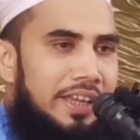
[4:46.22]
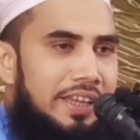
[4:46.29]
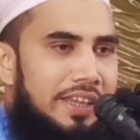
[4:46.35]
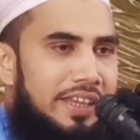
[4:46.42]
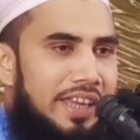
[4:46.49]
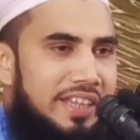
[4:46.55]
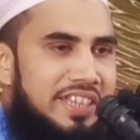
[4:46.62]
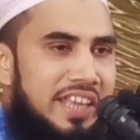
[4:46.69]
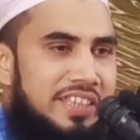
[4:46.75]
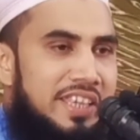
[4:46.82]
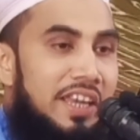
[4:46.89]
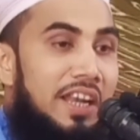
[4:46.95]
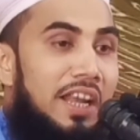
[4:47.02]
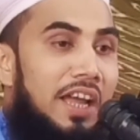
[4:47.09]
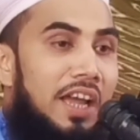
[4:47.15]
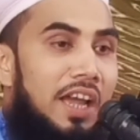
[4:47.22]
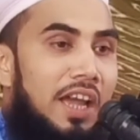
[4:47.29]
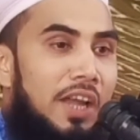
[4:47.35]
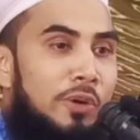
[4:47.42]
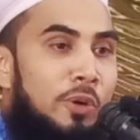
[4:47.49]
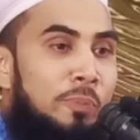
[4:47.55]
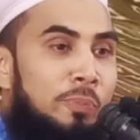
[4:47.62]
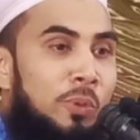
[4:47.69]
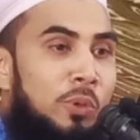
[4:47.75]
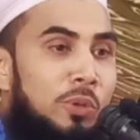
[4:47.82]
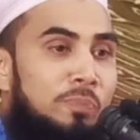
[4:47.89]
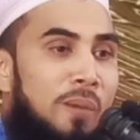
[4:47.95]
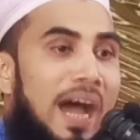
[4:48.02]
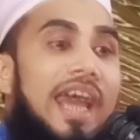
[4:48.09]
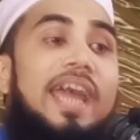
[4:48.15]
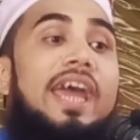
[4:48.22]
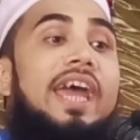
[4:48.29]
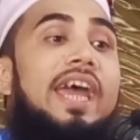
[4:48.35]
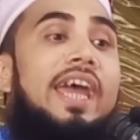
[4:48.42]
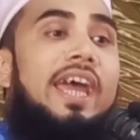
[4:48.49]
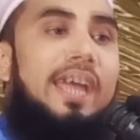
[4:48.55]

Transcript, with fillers: এসেছিলেন নুপুর পায়ে